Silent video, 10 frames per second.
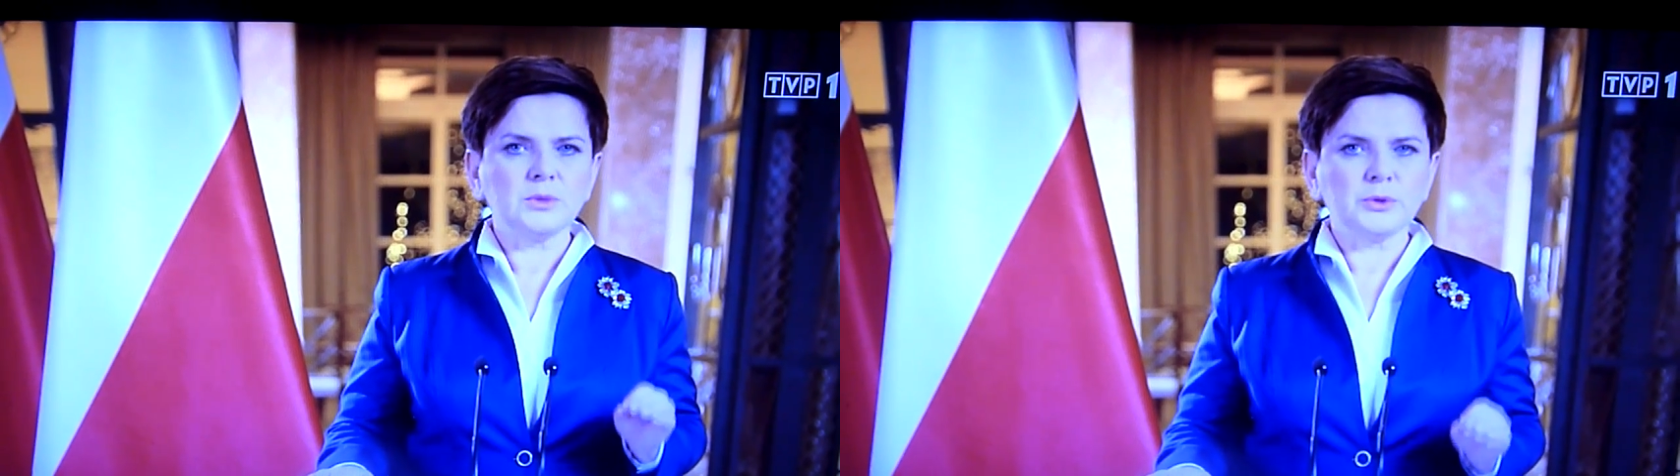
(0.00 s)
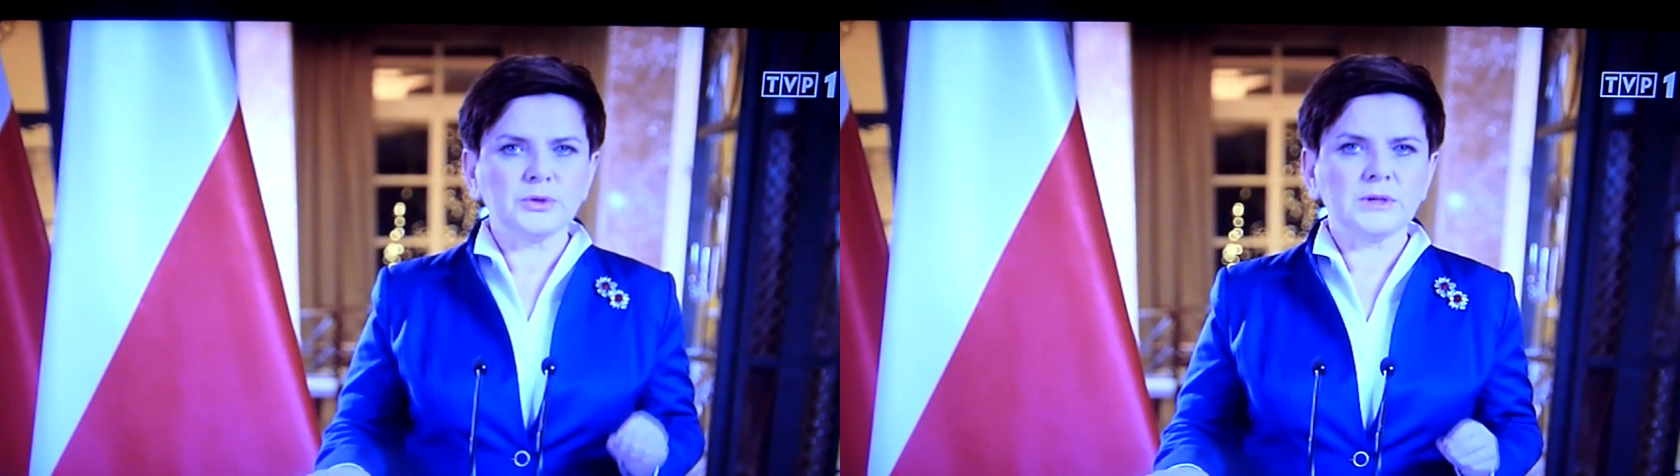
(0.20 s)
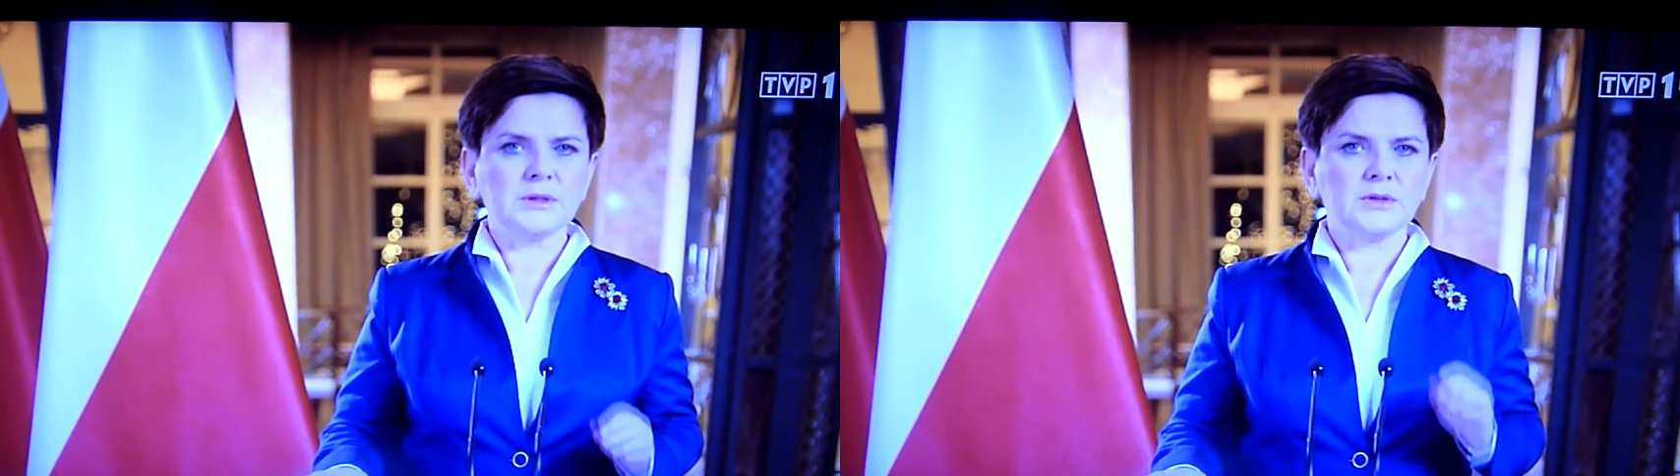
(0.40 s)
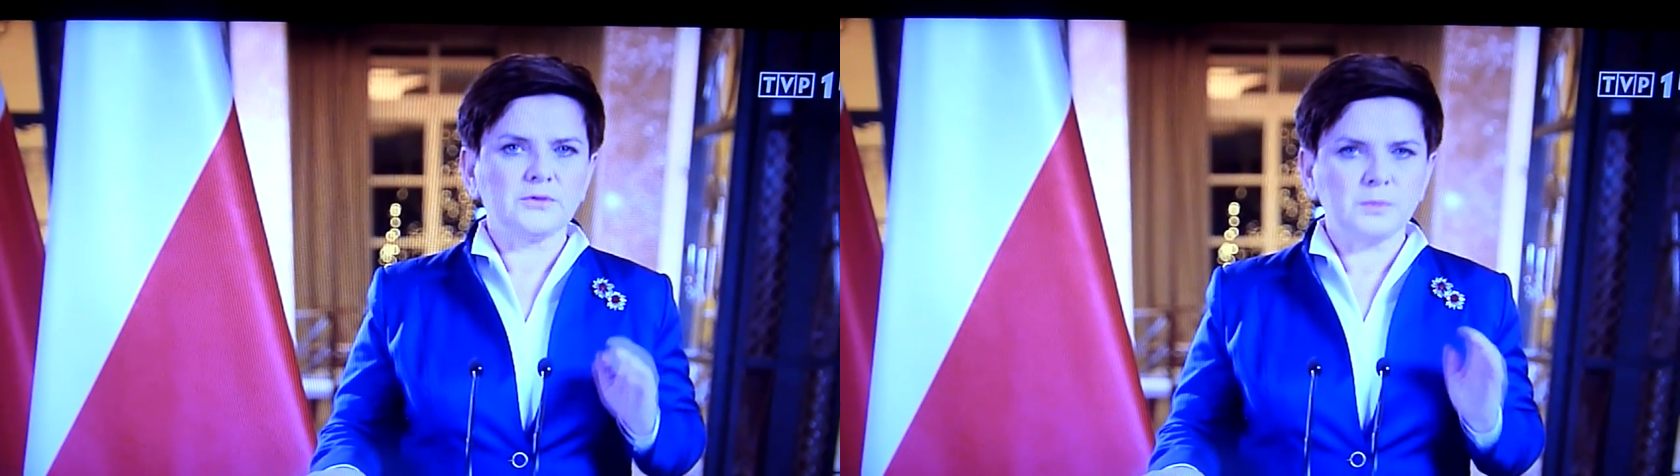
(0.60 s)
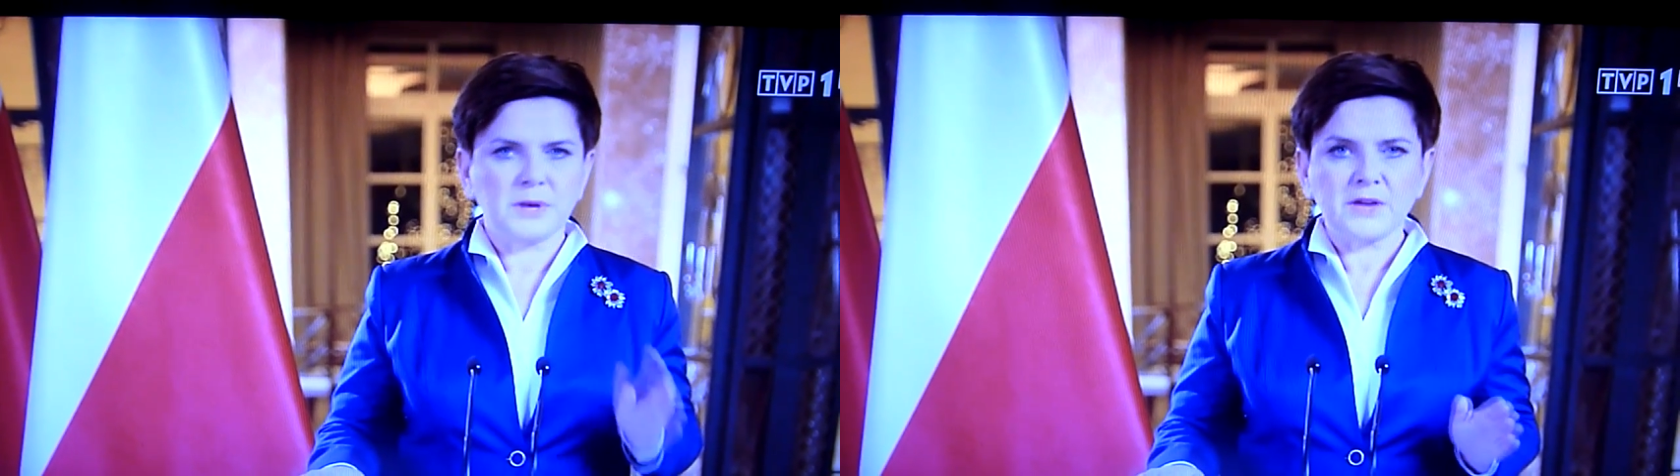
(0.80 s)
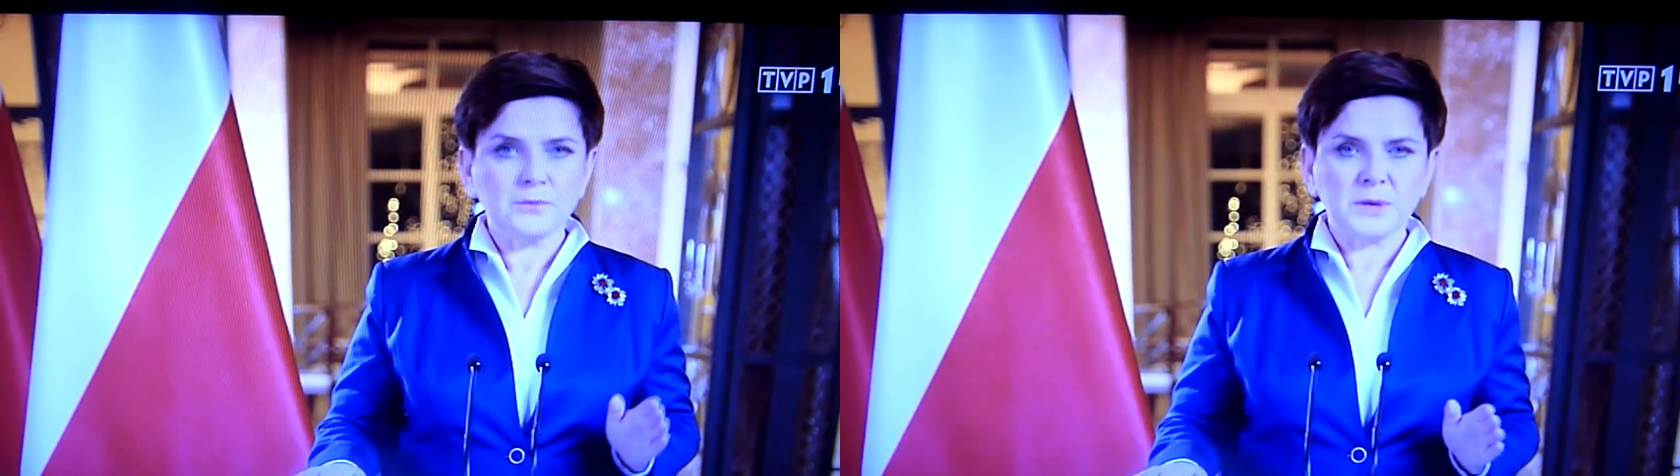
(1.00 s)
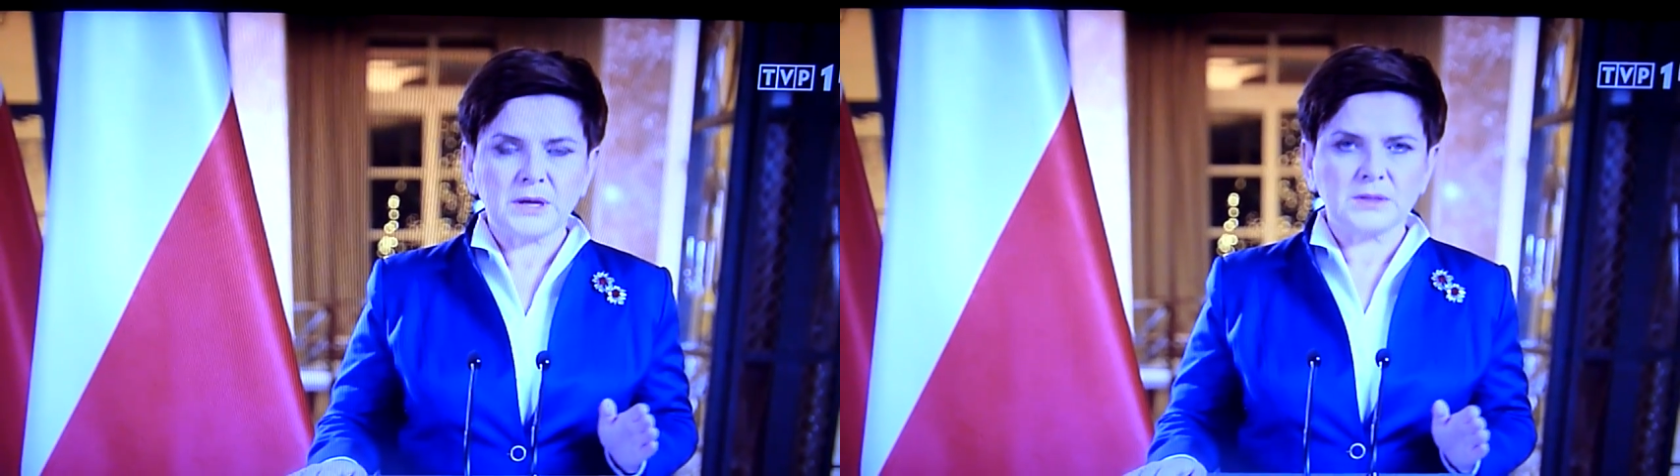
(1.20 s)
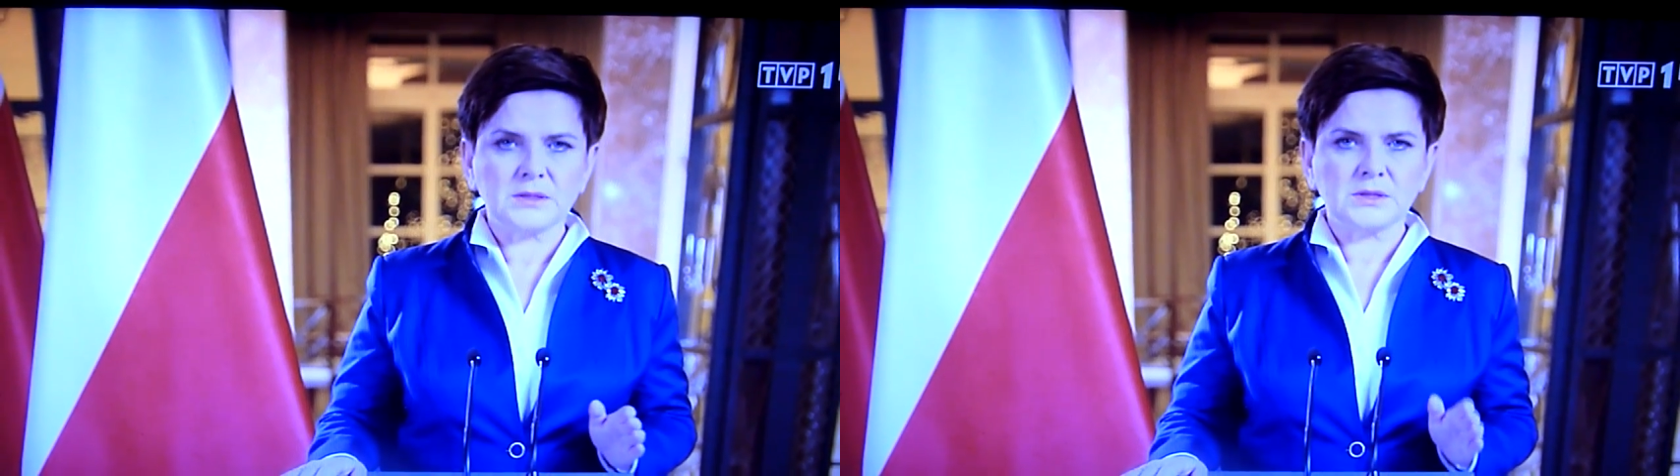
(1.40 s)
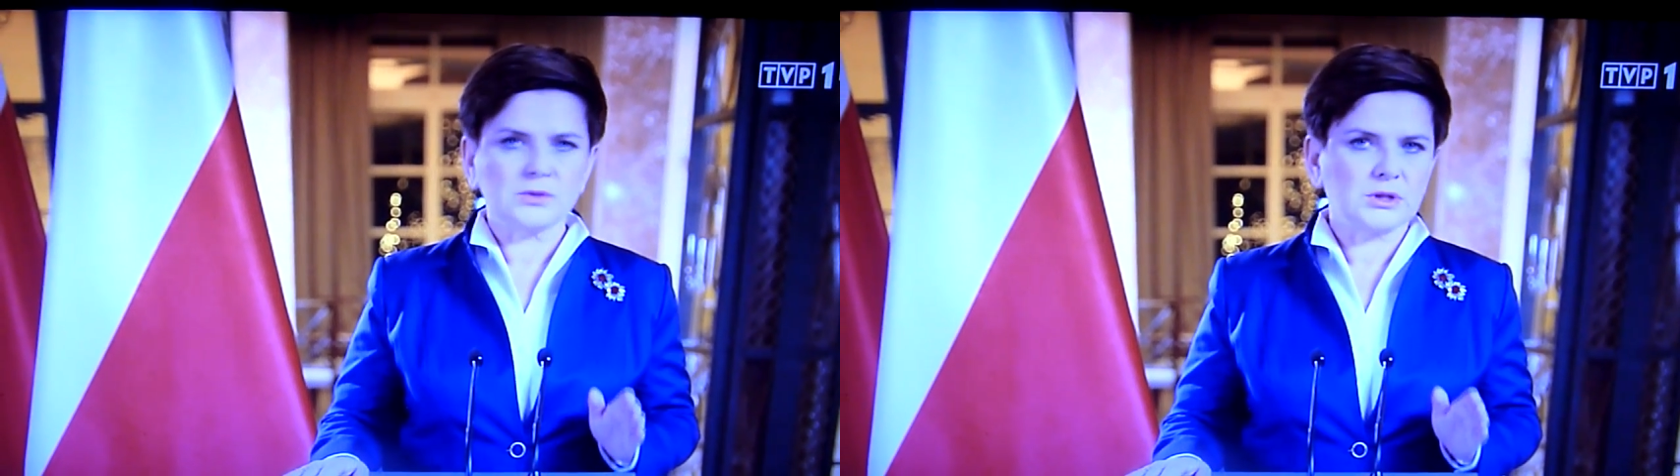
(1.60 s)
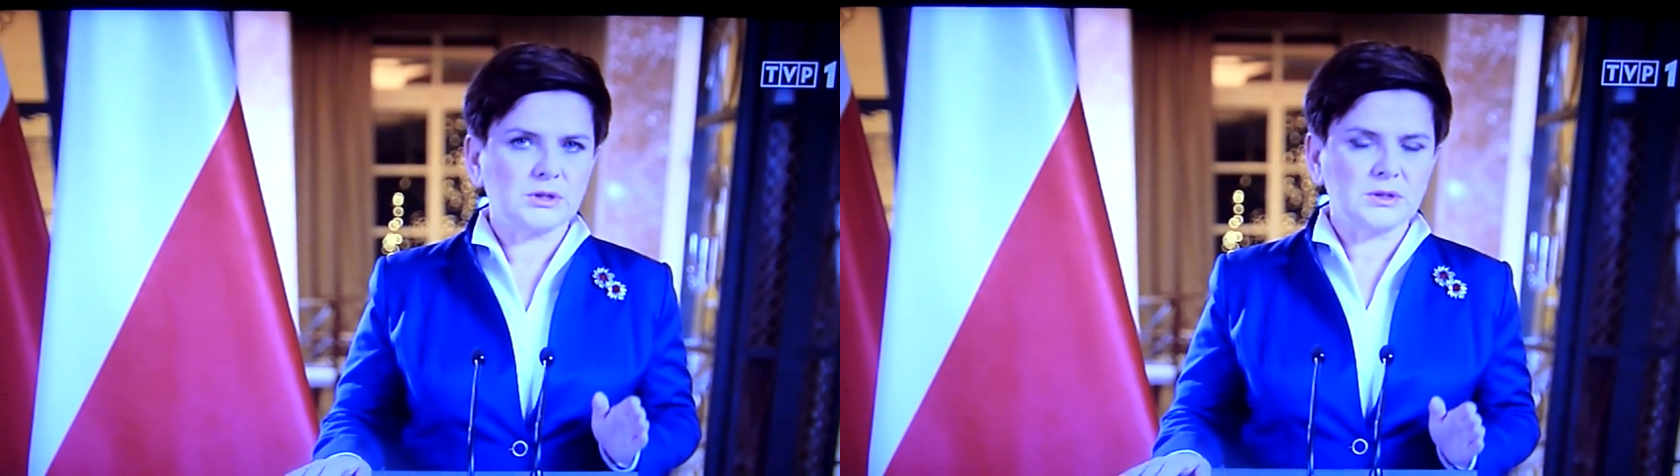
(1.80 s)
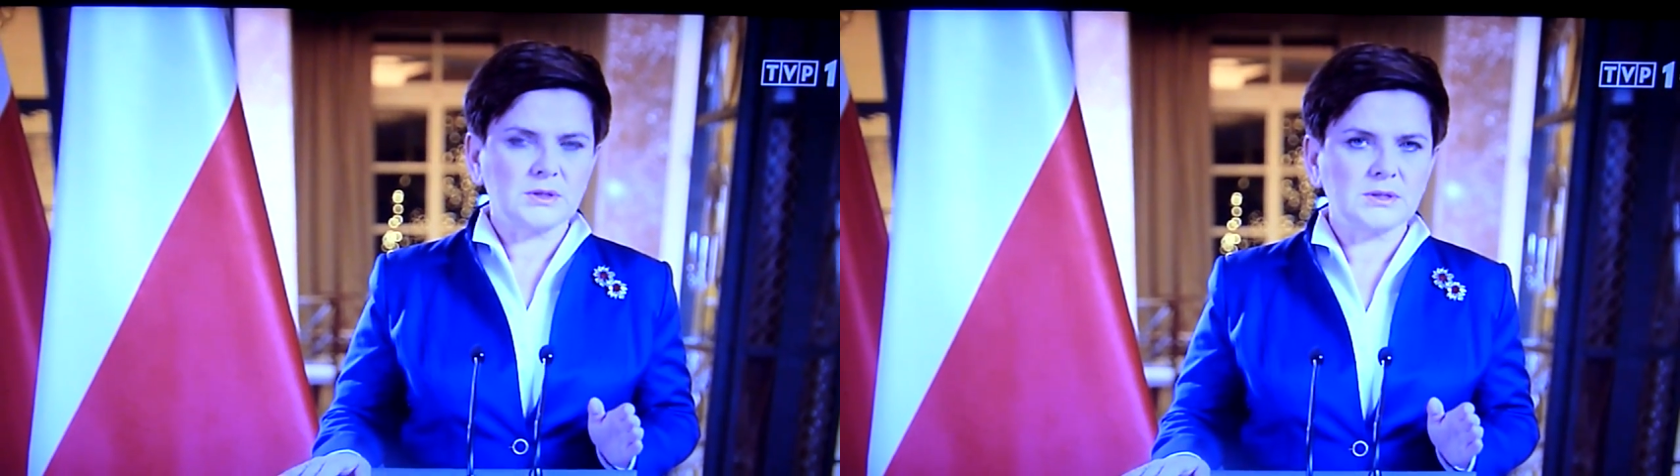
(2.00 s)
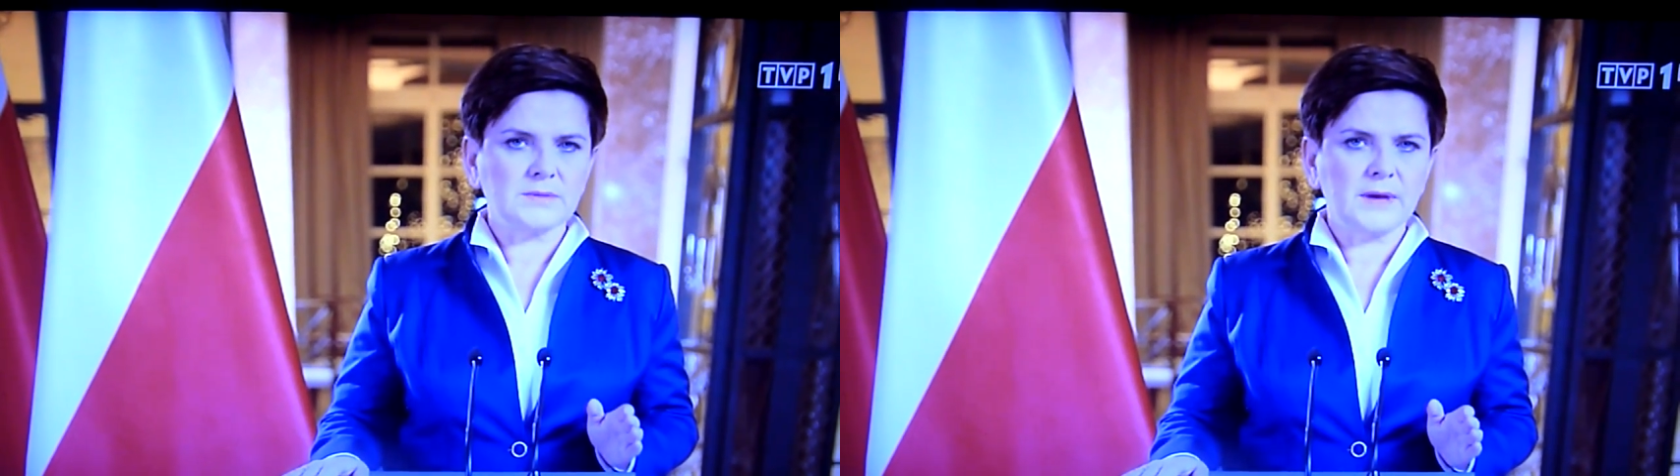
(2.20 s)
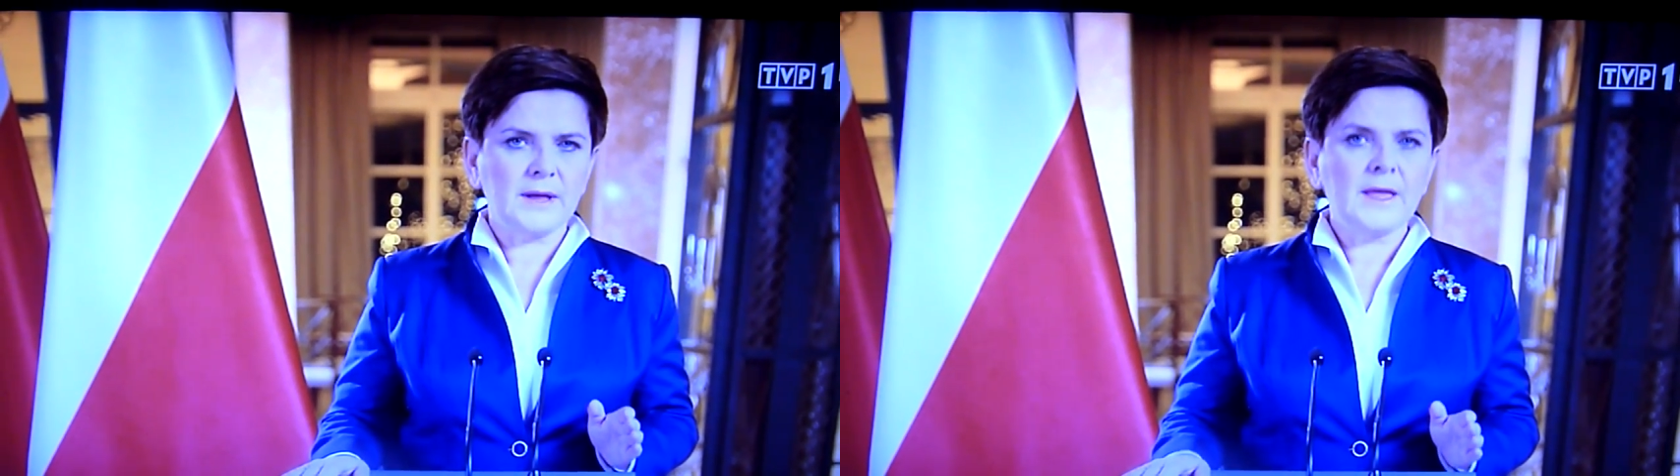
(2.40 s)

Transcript: podjęte wbrew praktyce orzecznictwa,